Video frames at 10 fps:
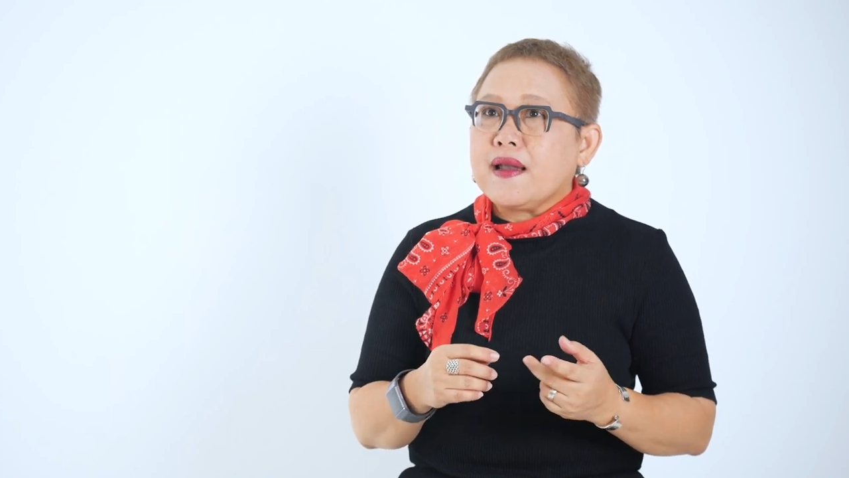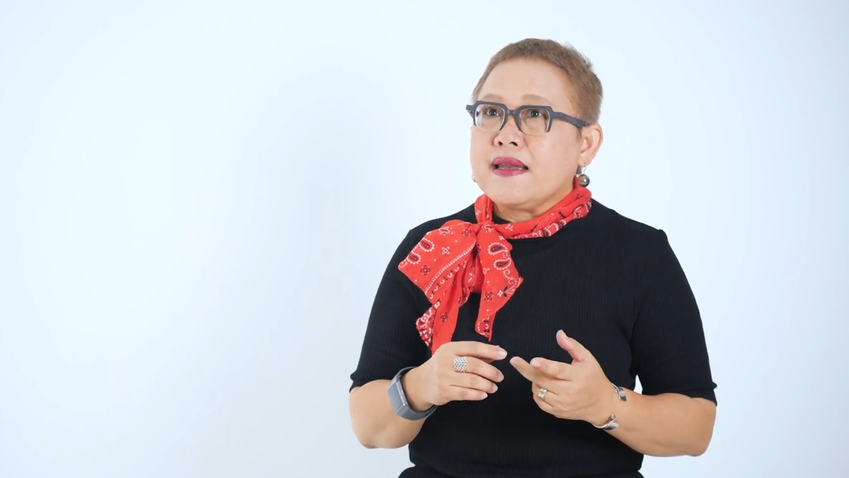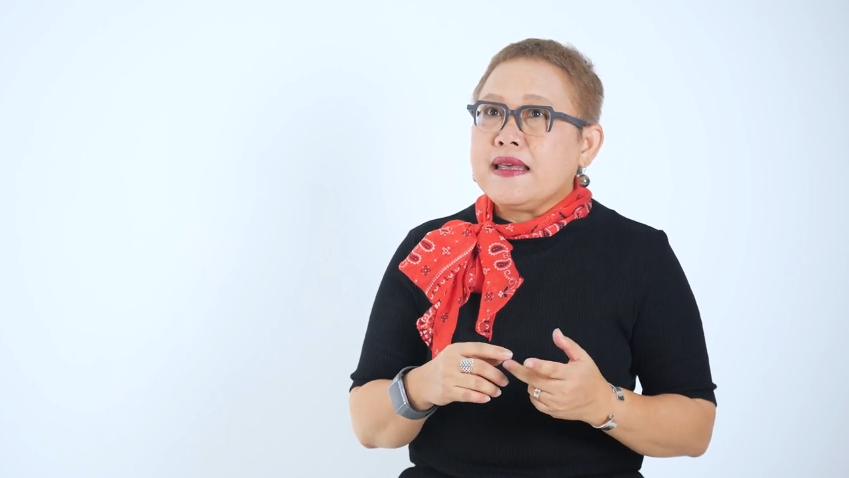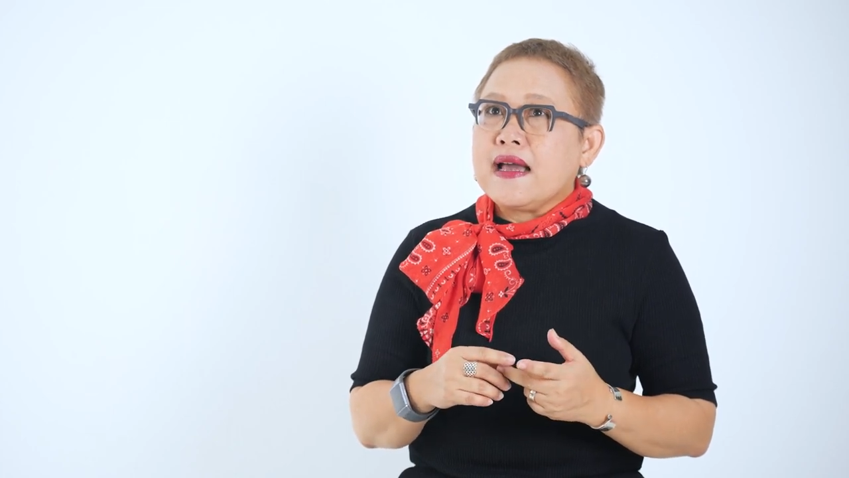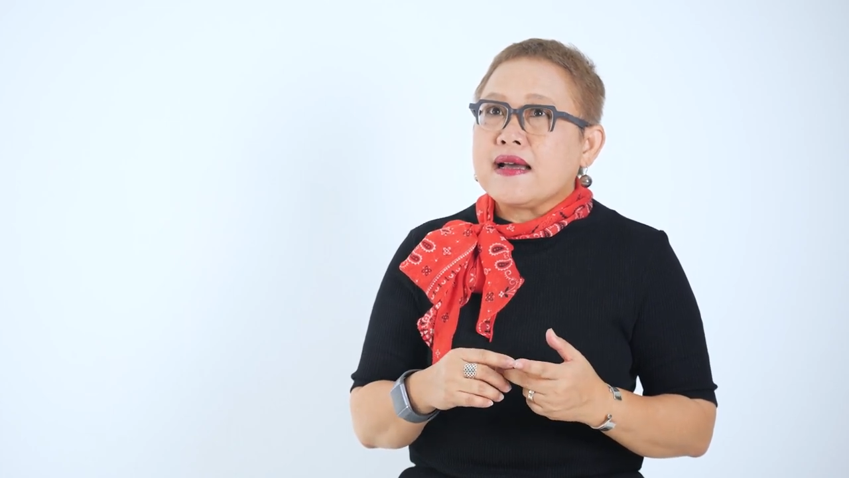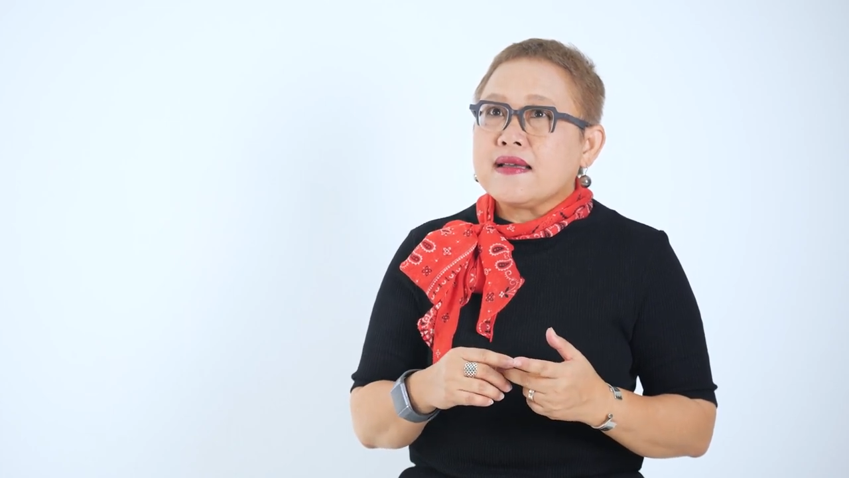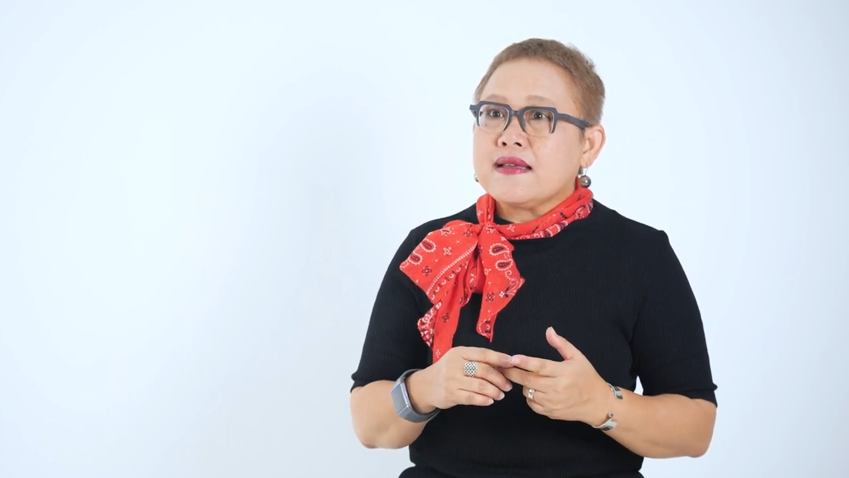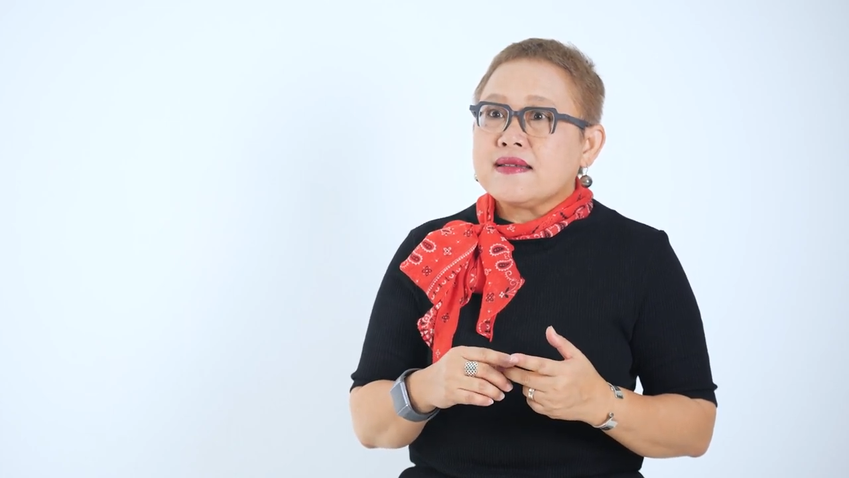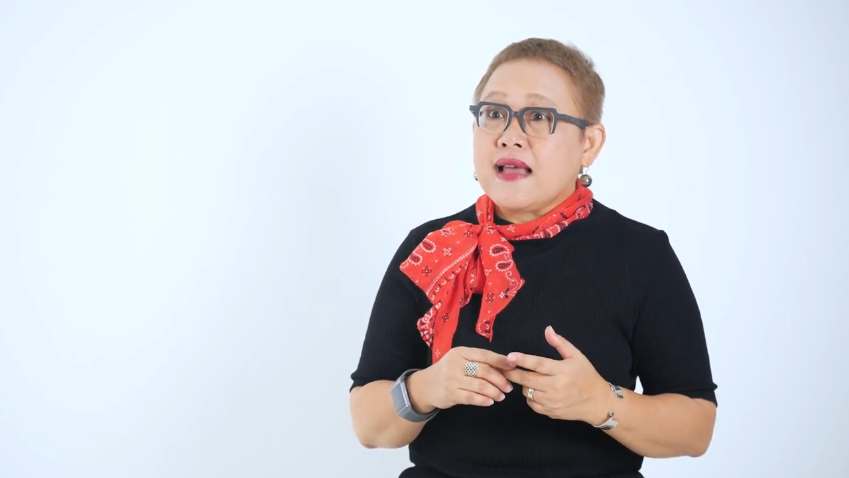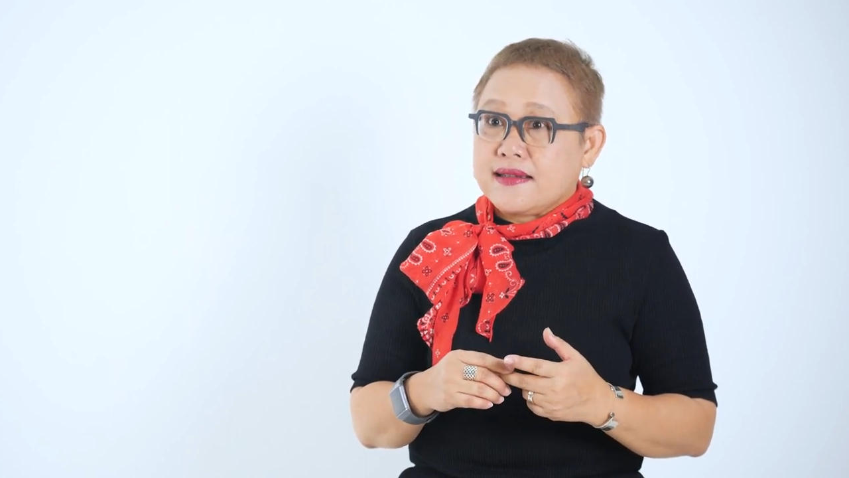เลี้ยง
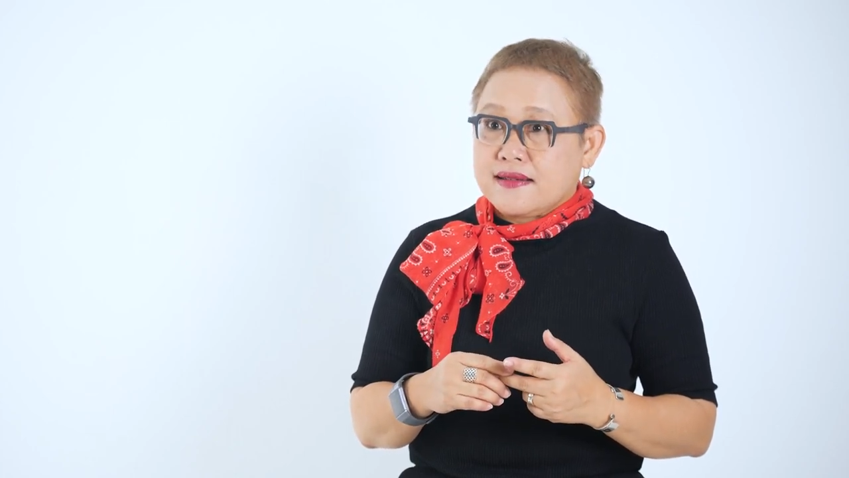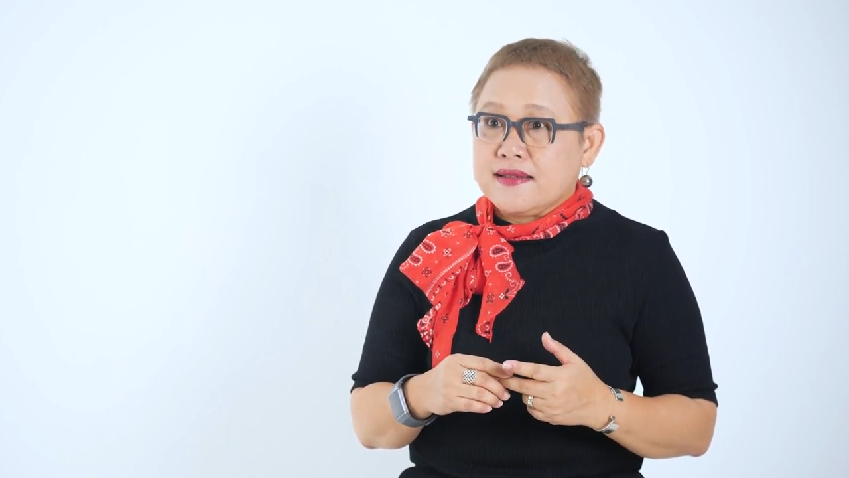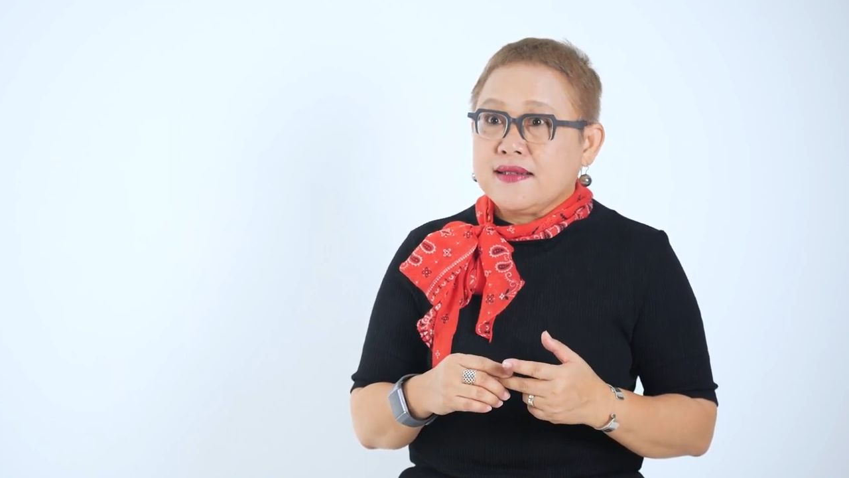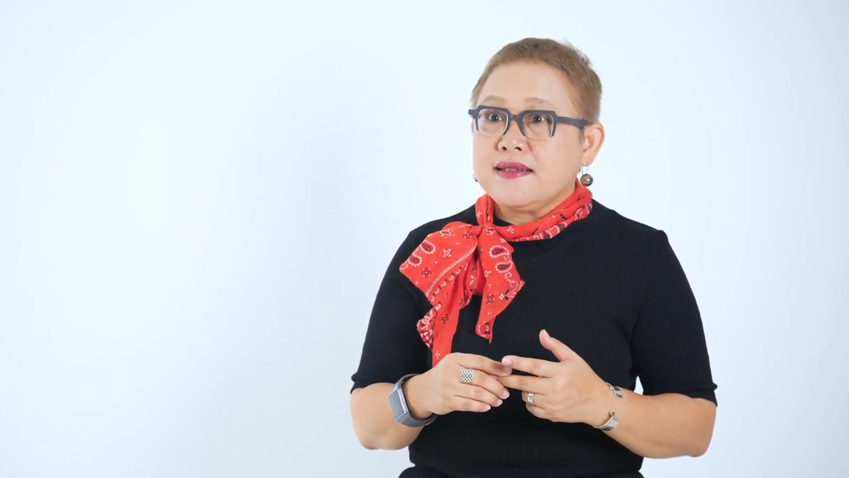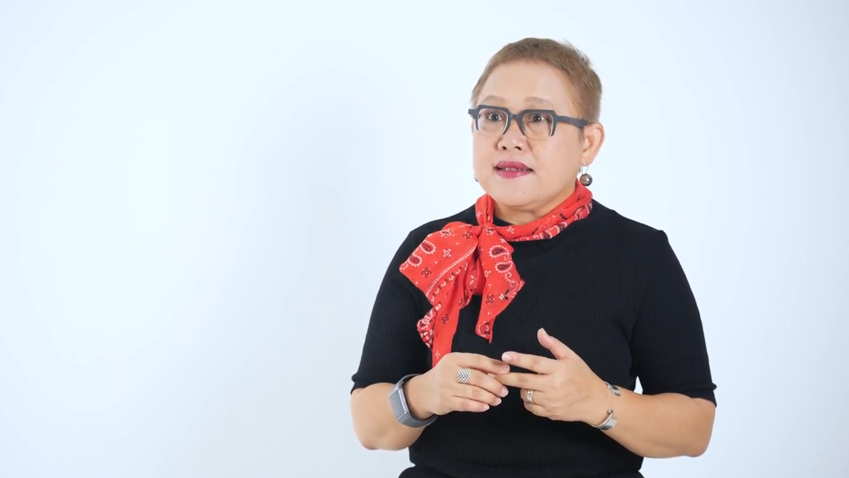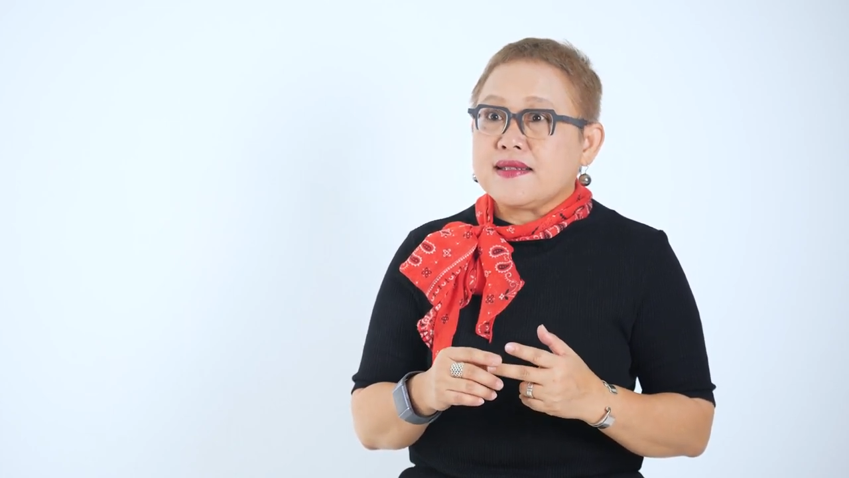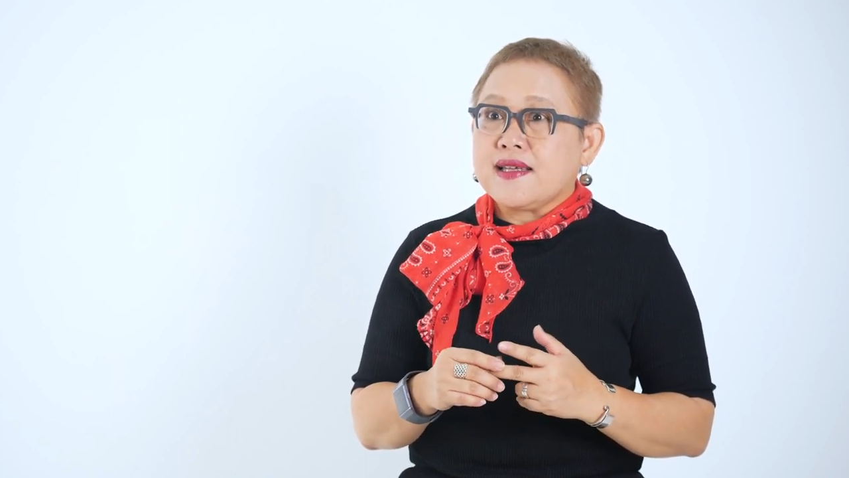สัตว์ขึ้น